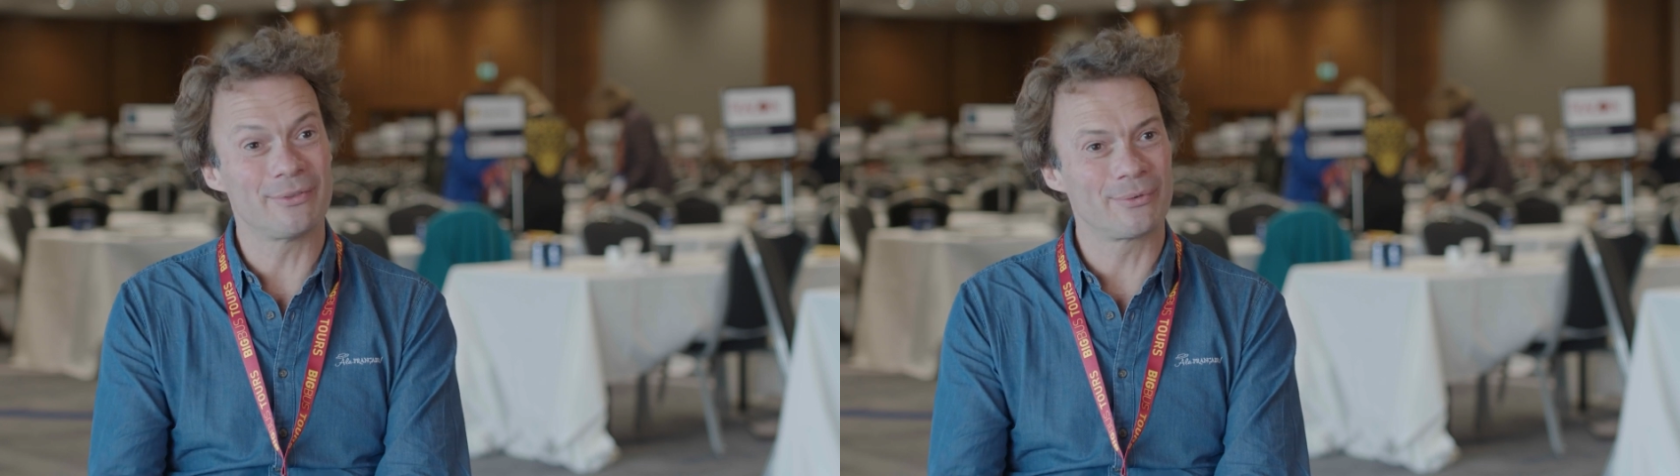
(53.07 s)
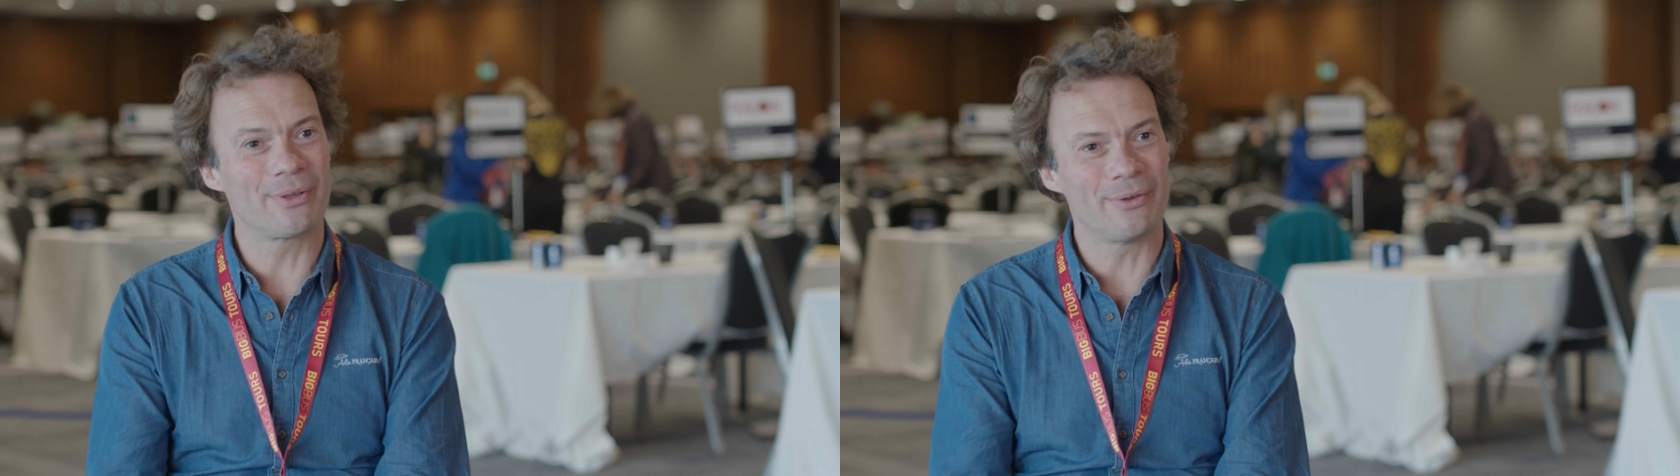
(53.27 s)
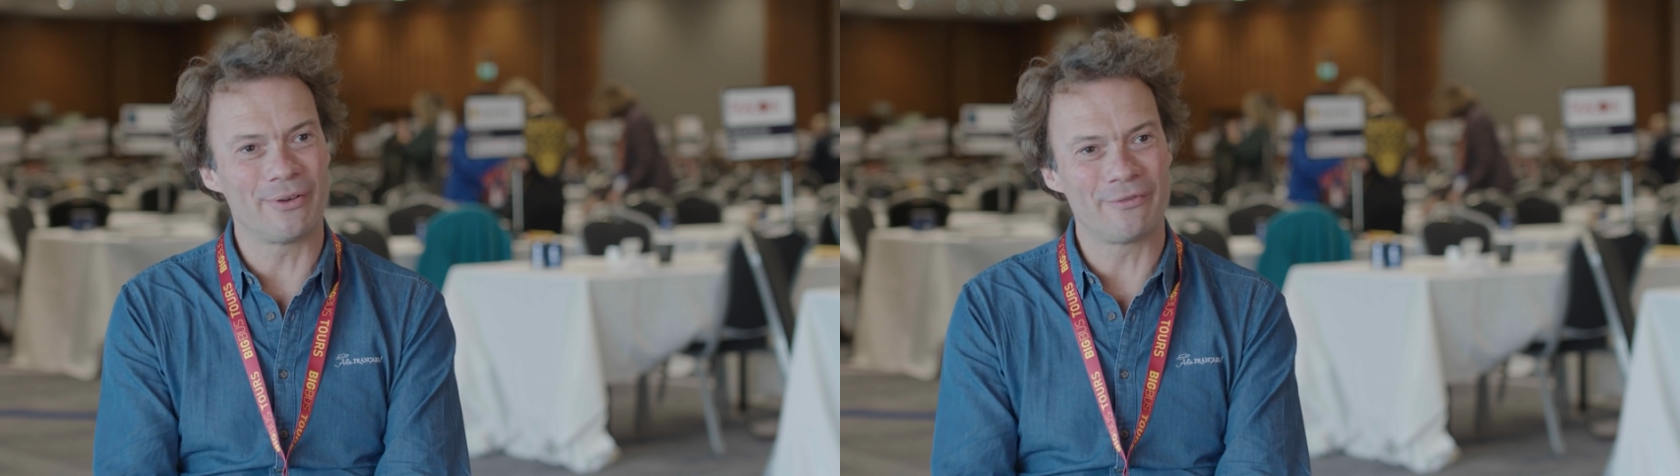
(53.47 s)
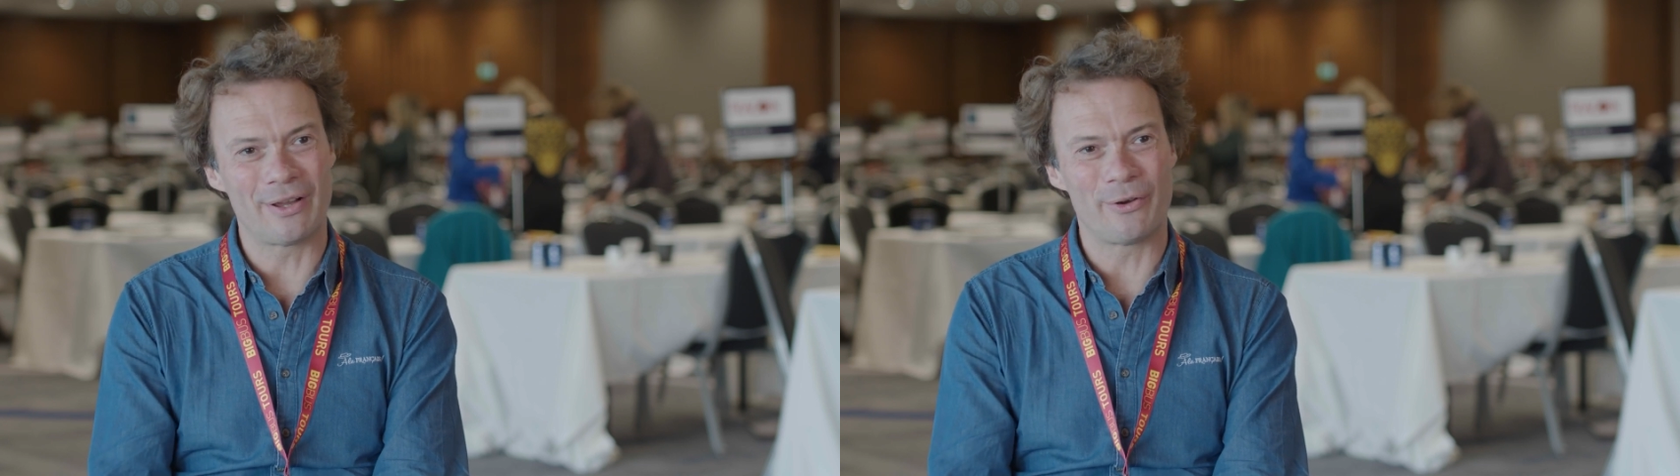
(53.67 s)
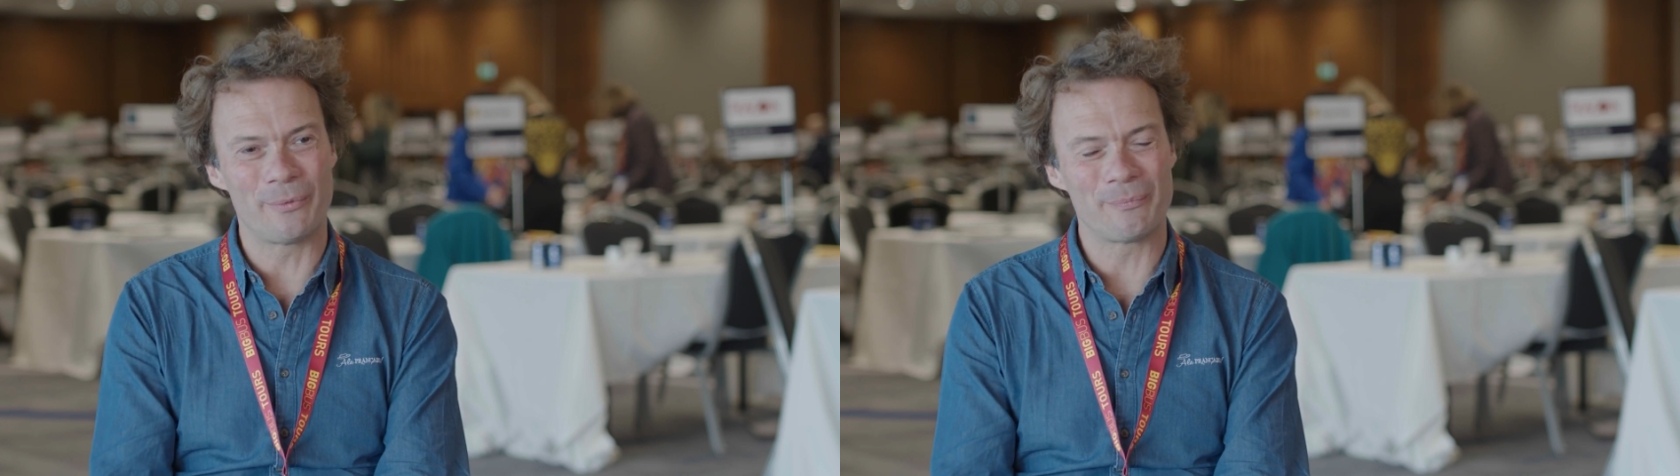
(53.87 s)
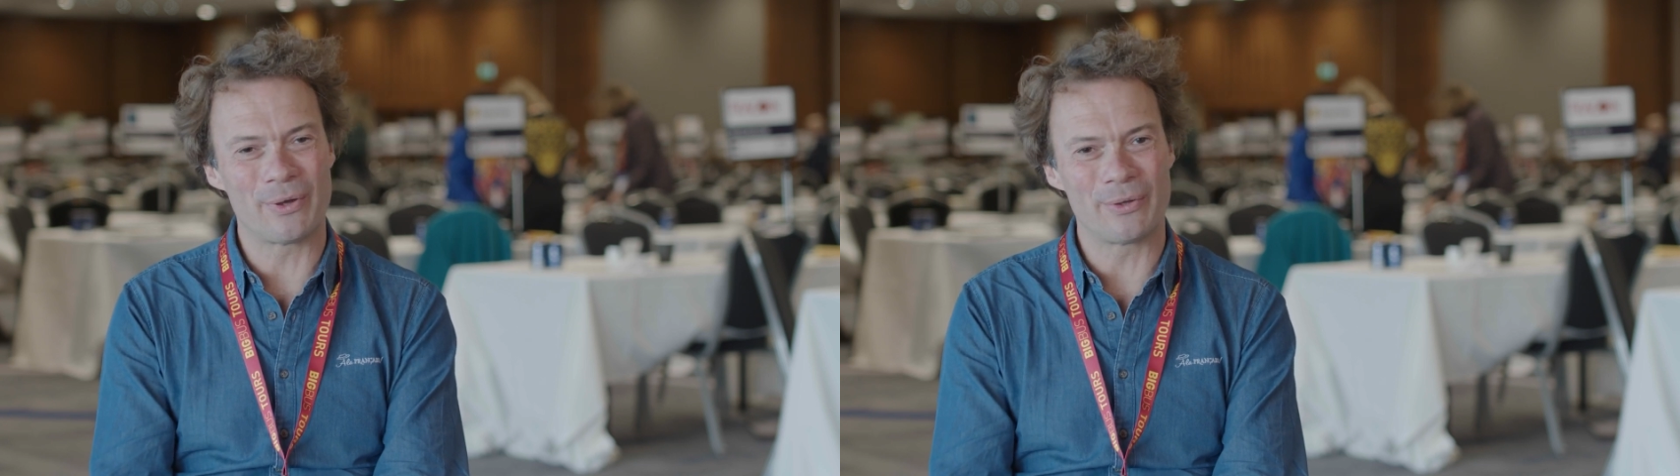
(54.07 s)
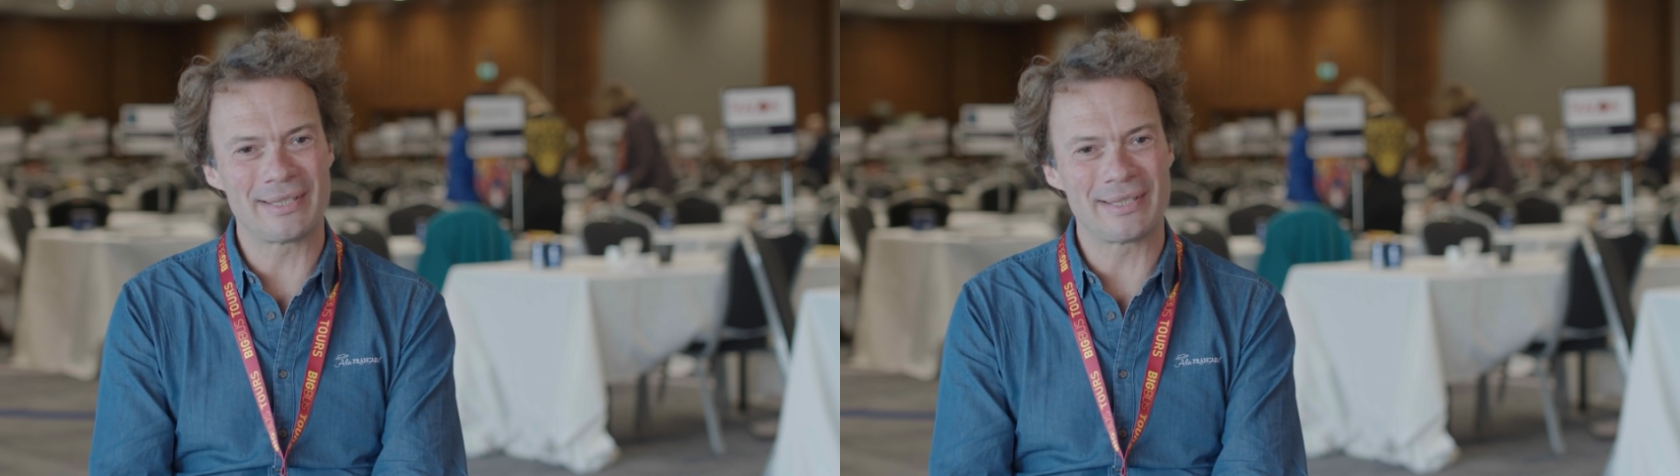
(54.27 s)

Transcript: donc enfin en,